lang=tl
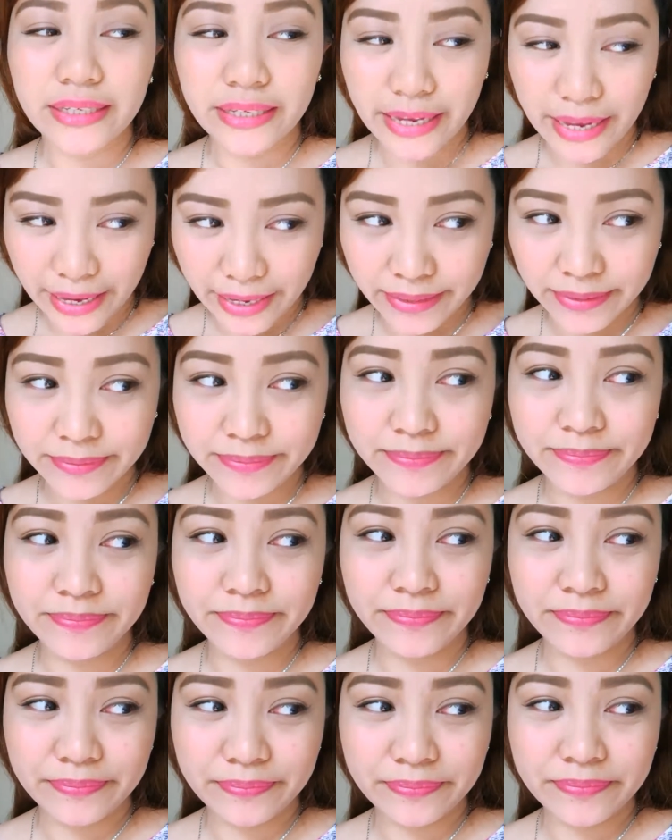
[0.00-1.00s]
Yeah.
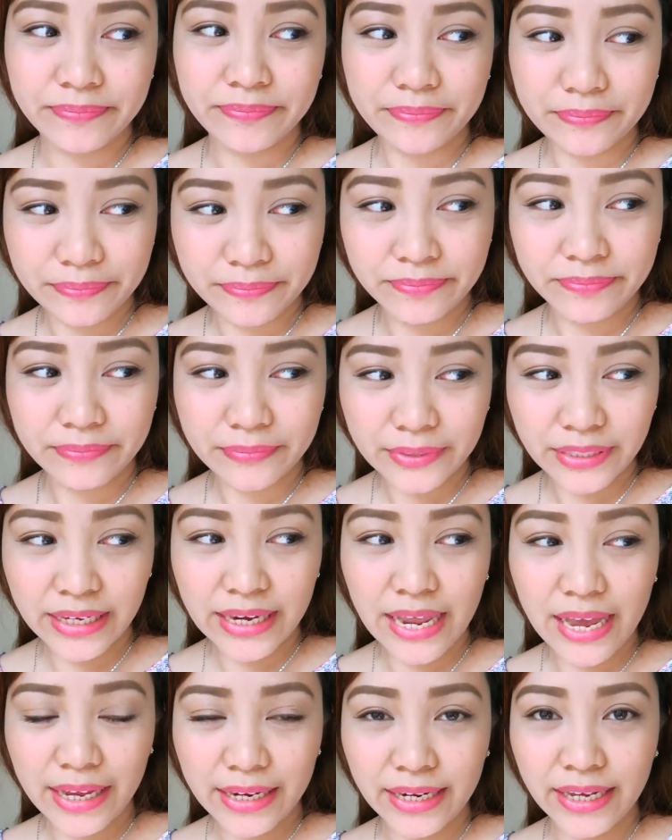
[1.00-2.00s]

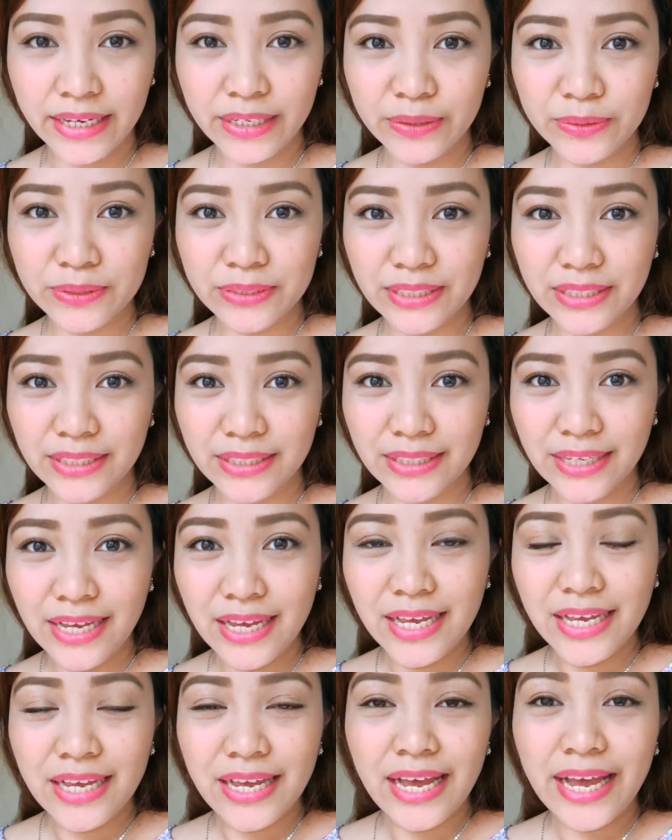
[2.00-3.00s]
Kailangan nang ayusin.
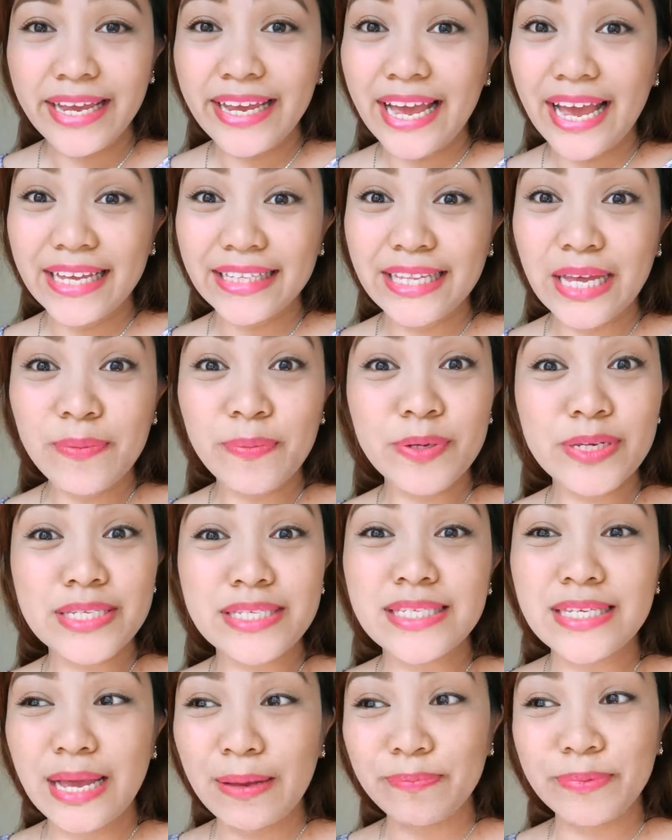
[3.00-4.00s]
Ayan, tapos
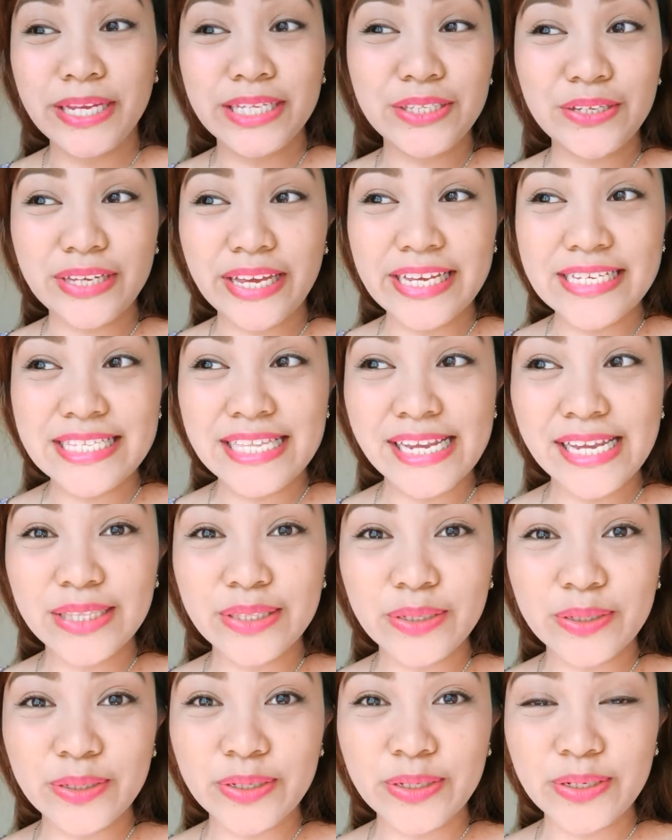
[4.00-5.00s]
update you guys
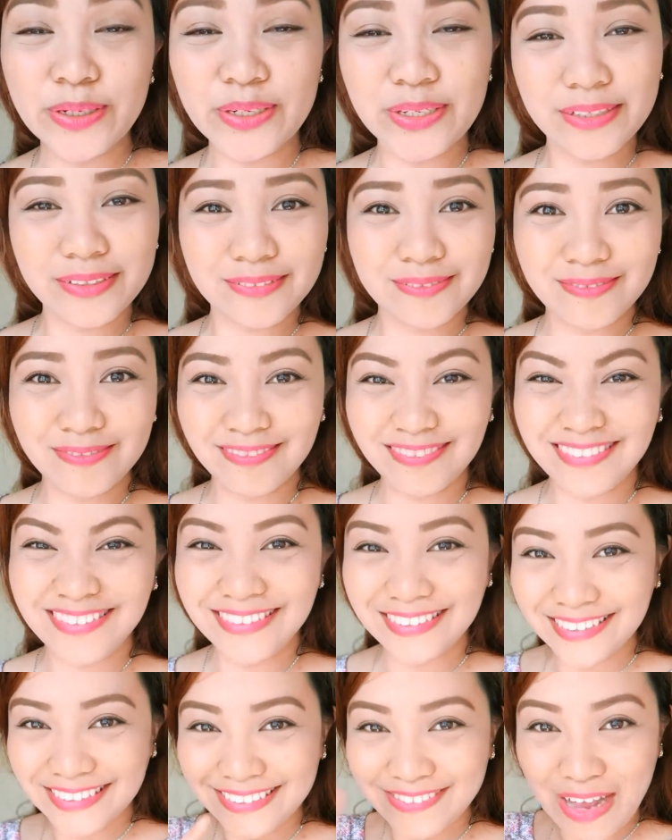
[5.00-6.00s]
later.
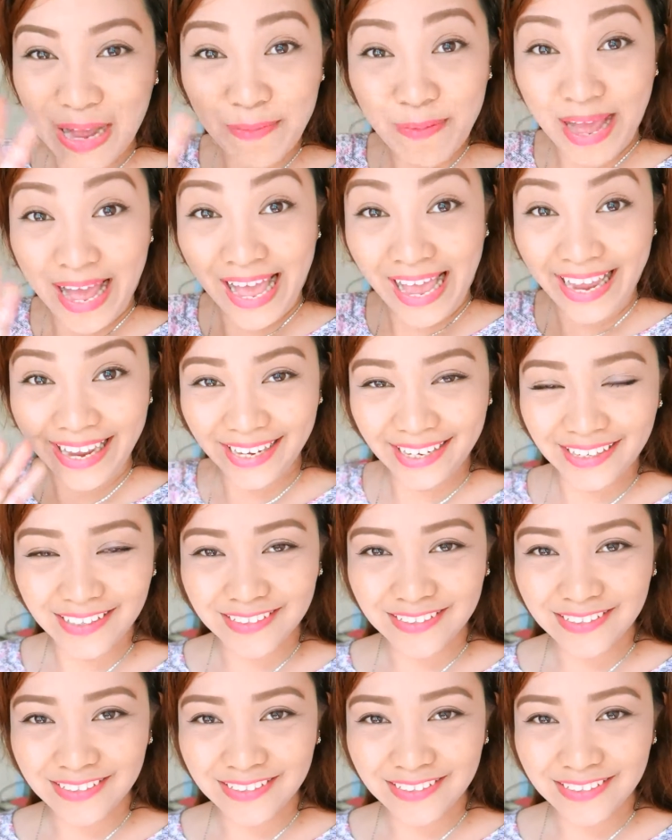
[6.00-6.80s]
Bye-bye.